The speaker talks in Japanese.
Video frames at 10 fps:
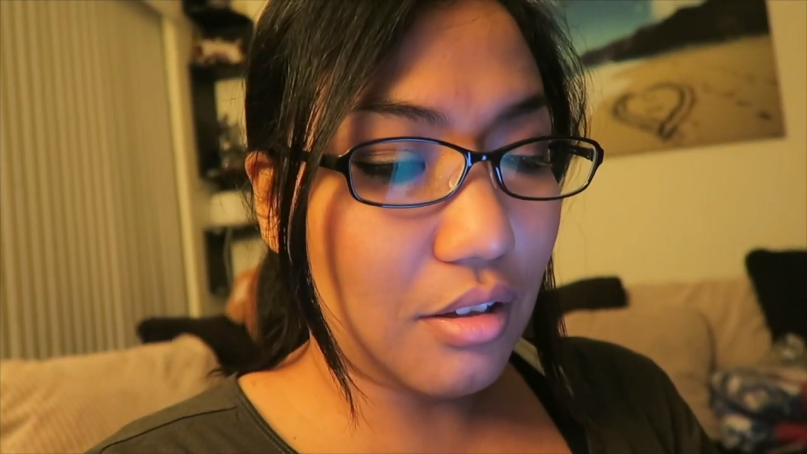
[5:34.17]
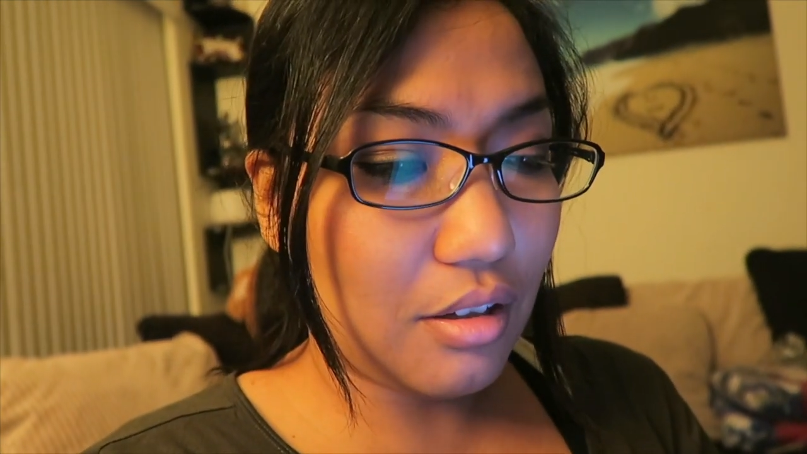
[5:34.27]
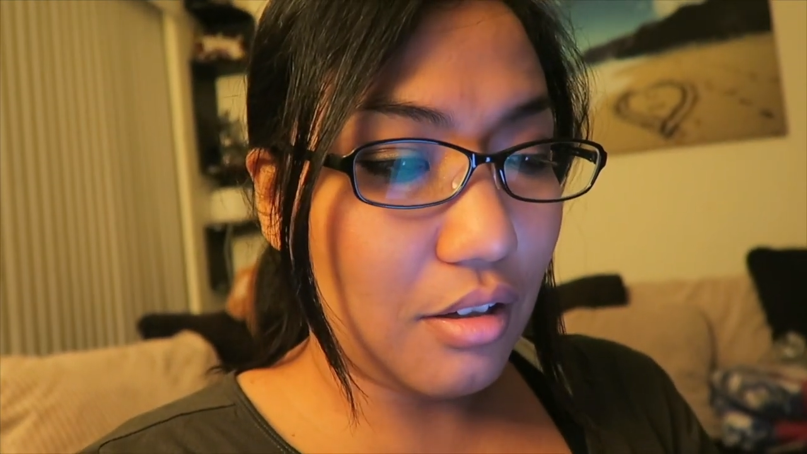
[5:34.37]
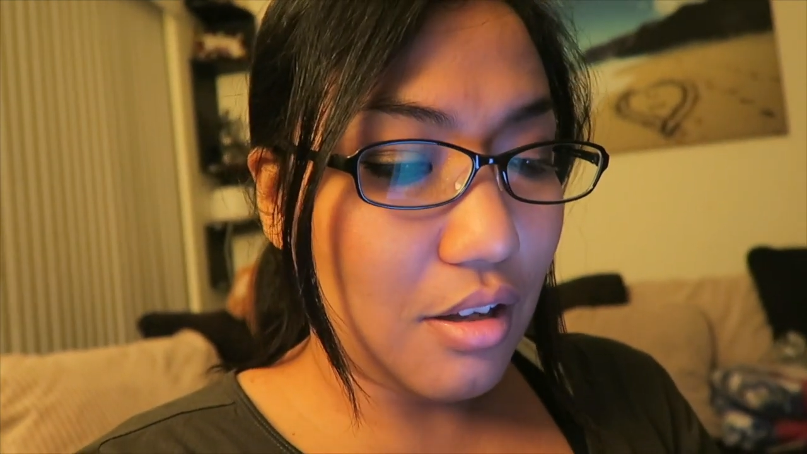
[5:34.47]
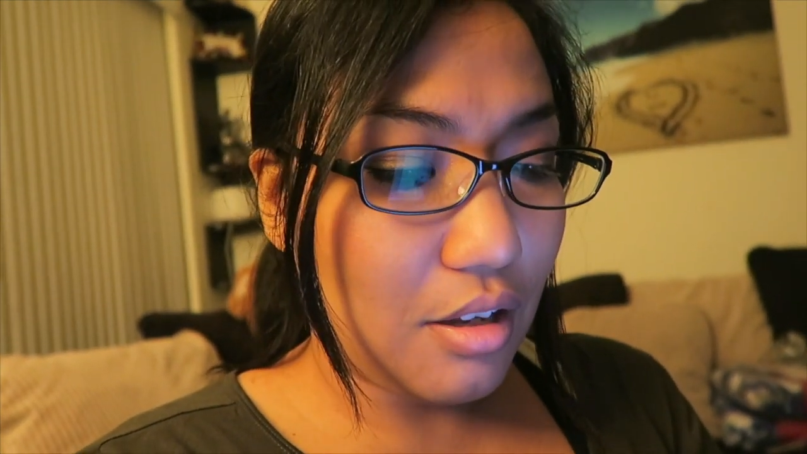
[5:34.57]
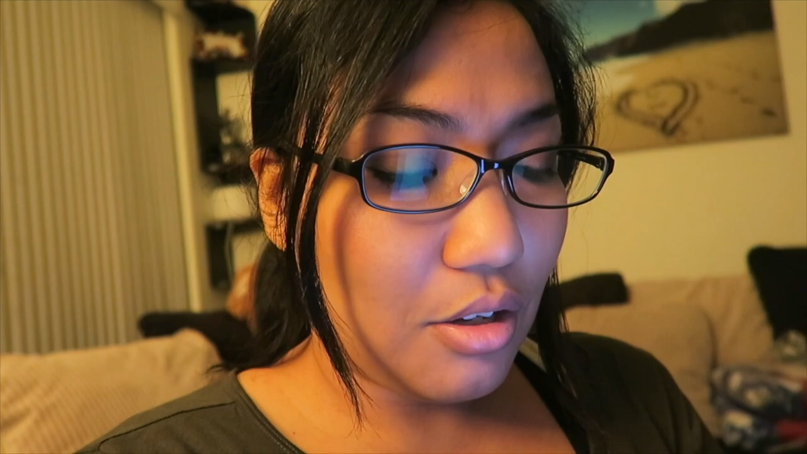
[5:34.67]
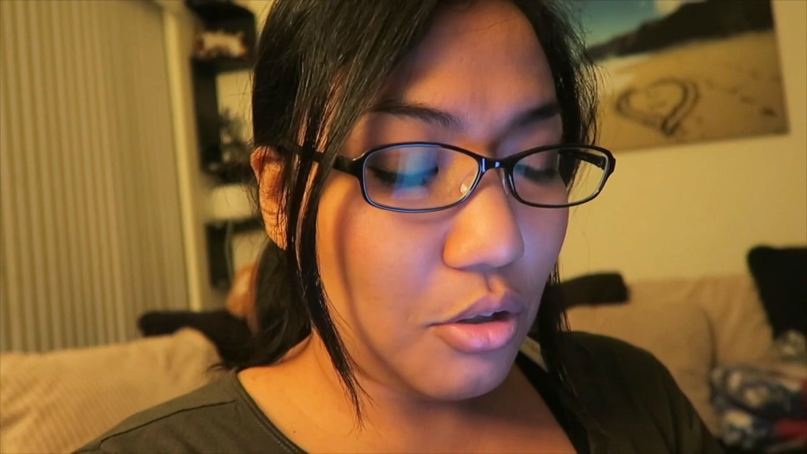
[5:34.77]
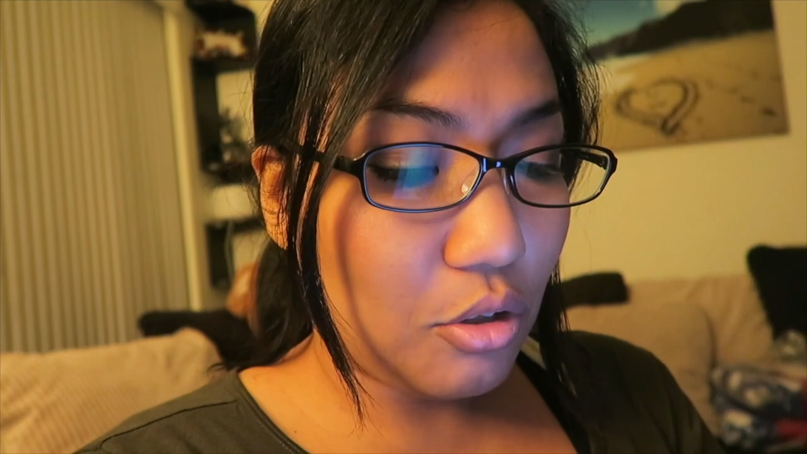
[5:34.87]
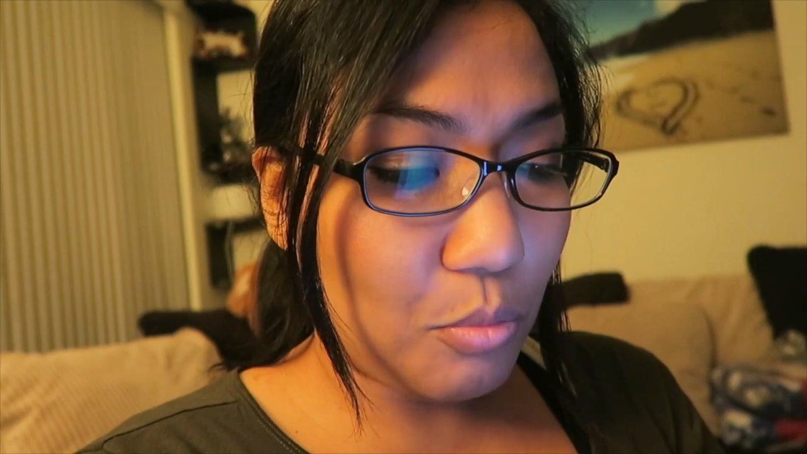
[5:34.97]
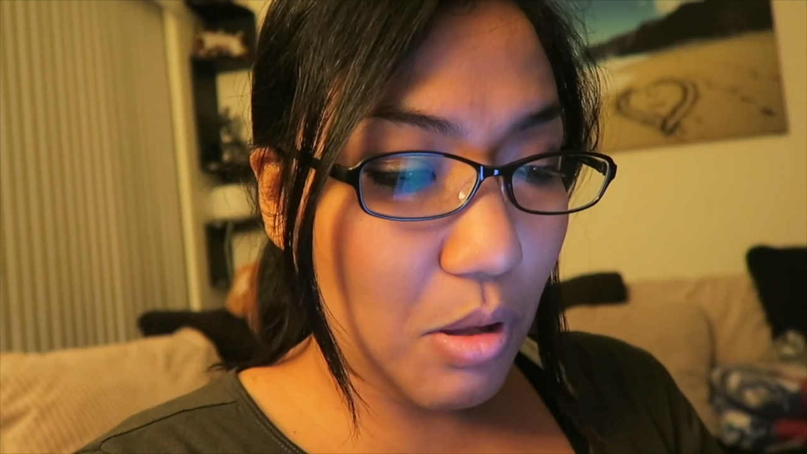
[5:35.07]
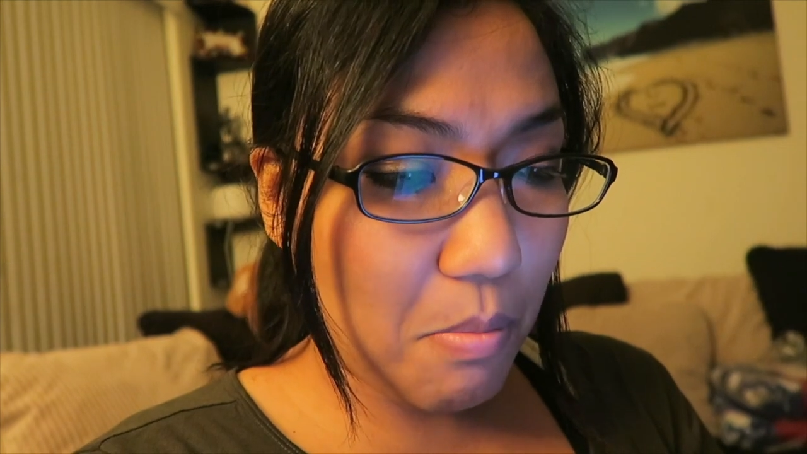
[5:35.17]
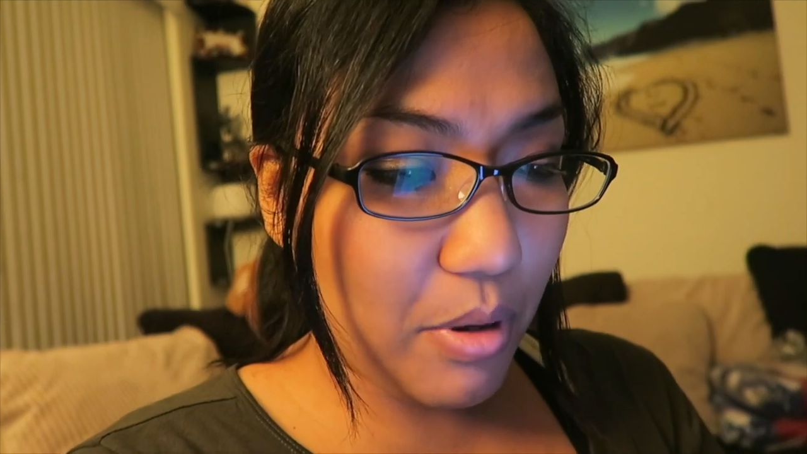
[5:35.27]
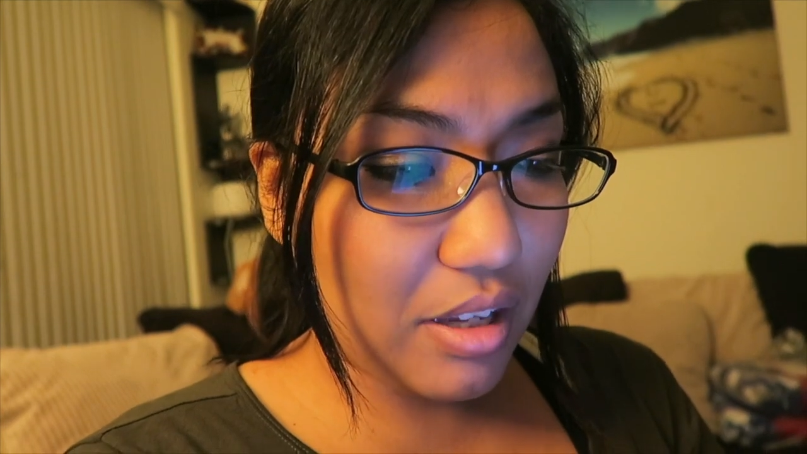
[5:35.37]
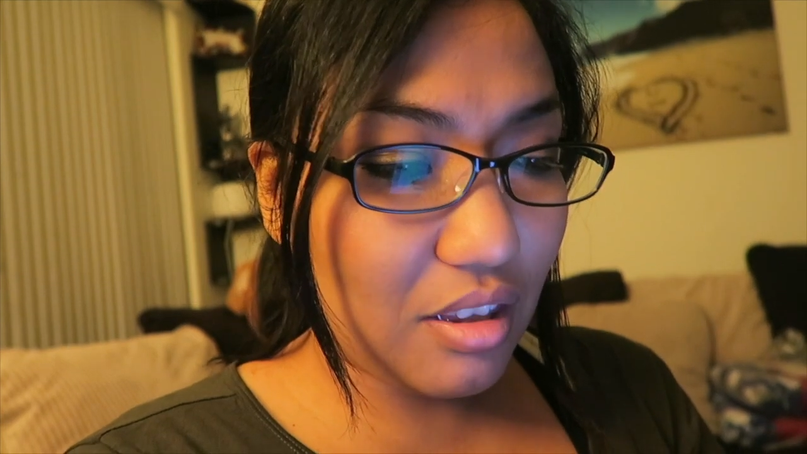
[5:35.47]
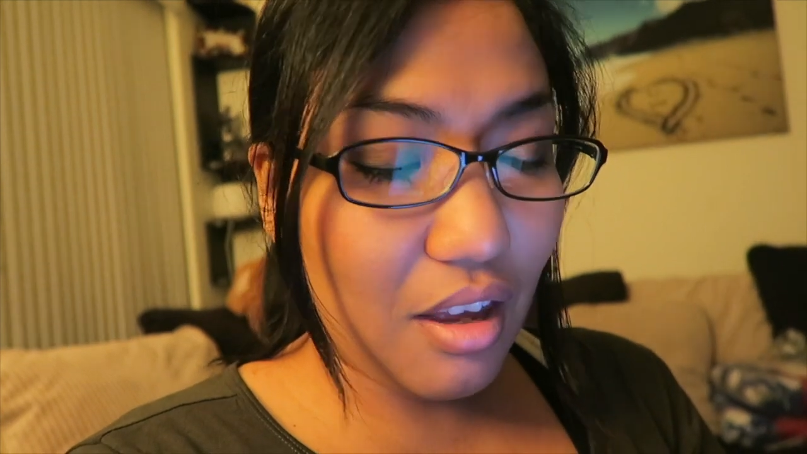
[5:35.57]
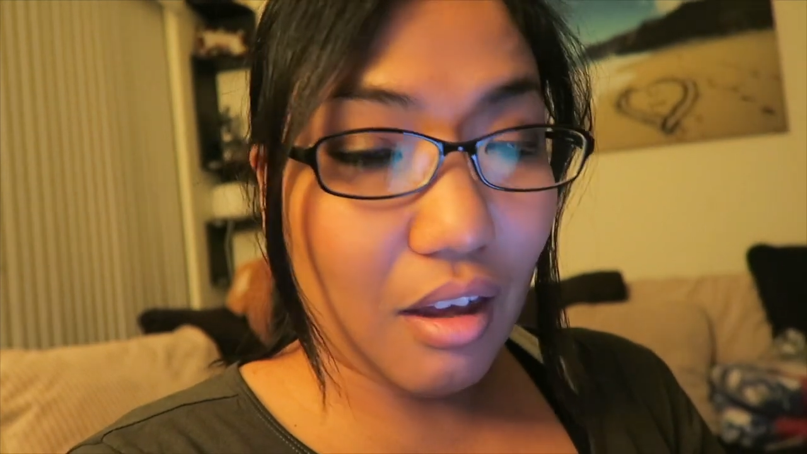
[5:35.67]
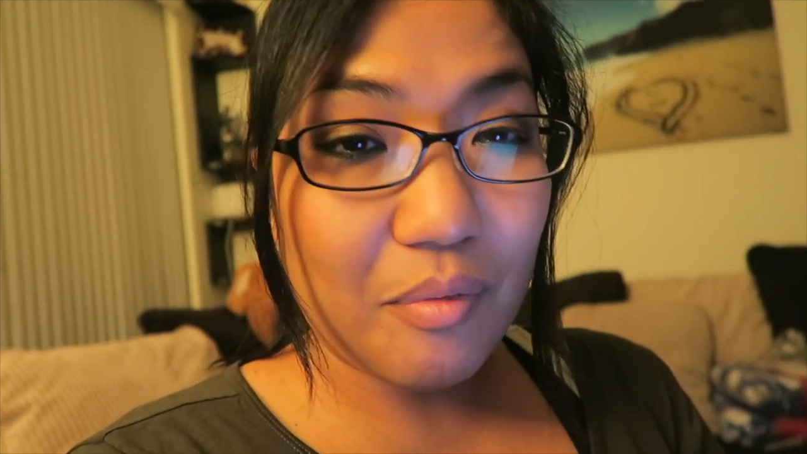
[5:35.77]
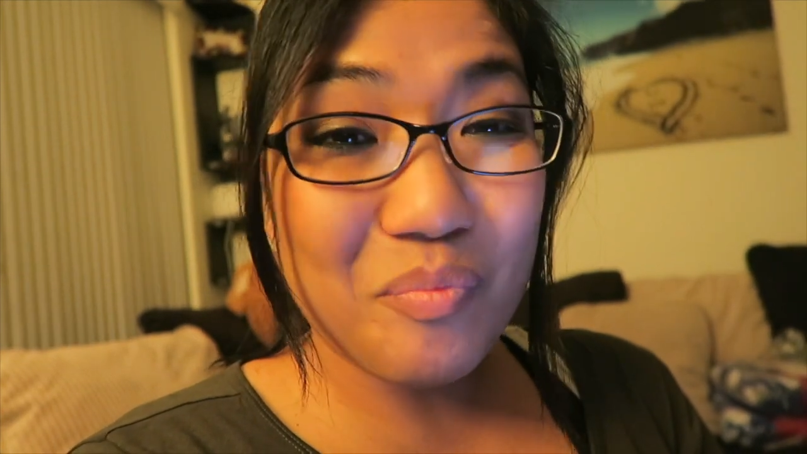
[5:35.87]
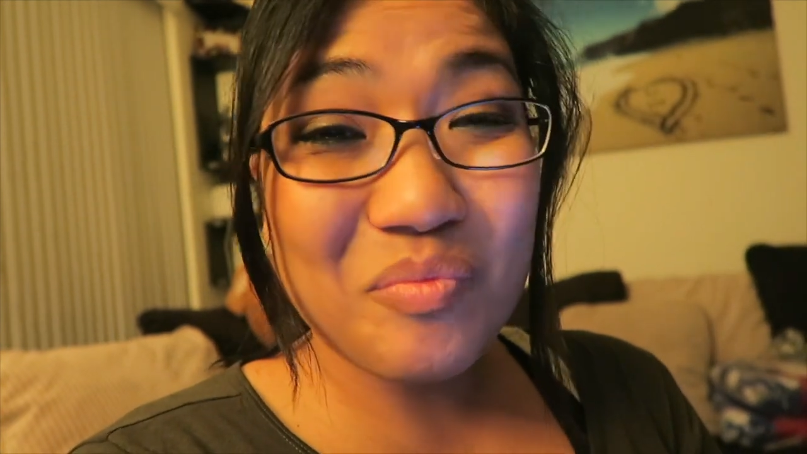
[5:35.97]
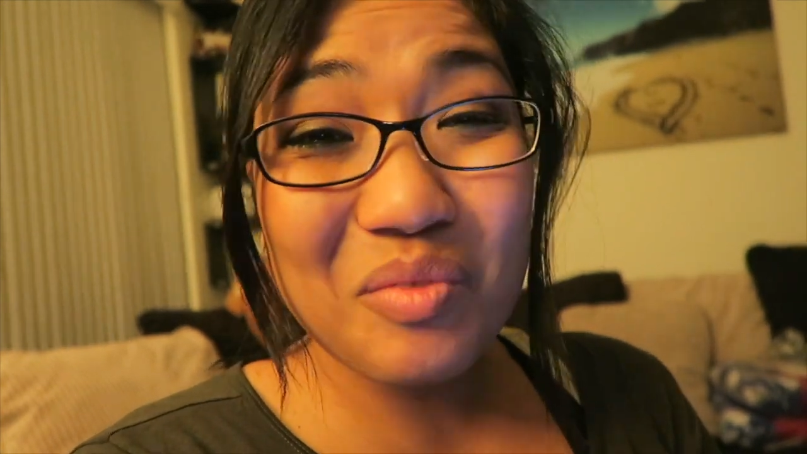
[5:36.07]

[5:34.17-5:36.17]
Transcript: た人もいっぱいいて、